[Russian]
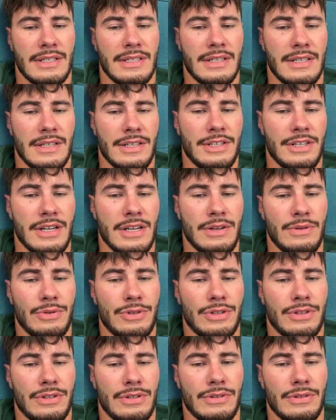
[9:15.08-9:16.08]
Нас изначально
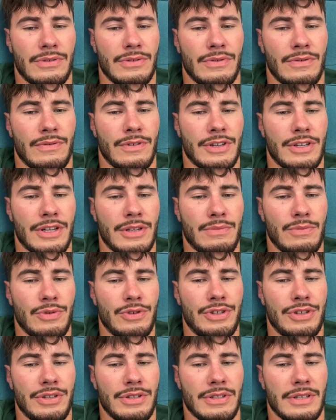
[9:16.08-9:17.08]
учат уважать
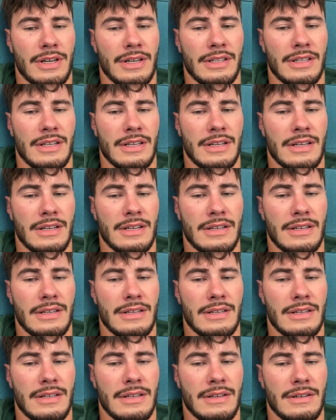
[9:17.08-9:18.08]
мужчин, когда
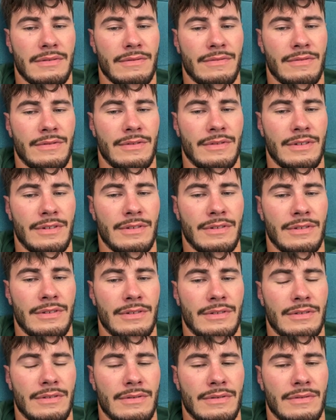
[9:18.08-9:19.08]

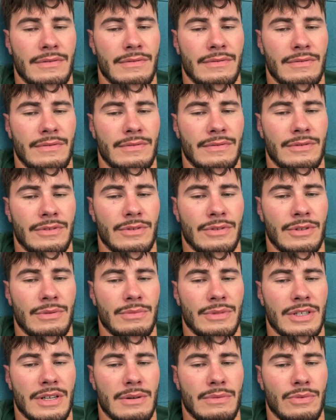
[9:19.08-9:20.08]
вы
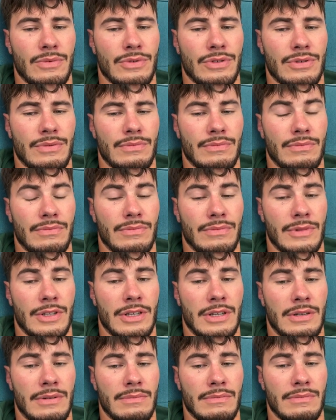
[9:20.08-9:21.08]
звоним замуж,
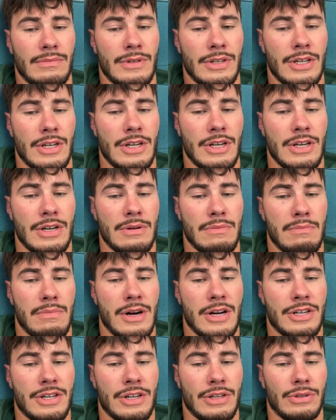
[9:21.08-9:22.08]
да?
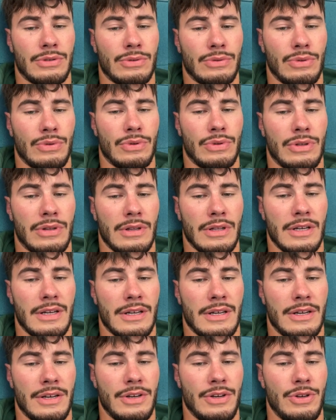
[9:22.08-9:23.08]
Маша
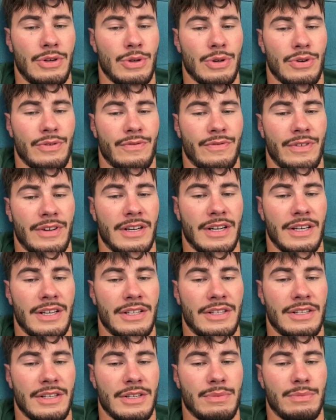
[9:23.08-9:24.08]
тухлая, ее
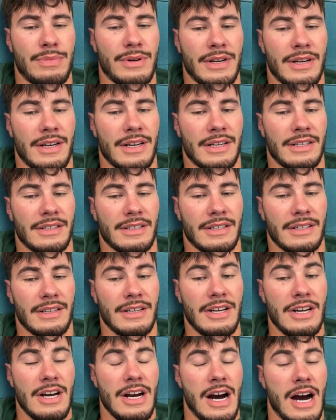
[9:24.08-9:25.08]
выгоните с проекта.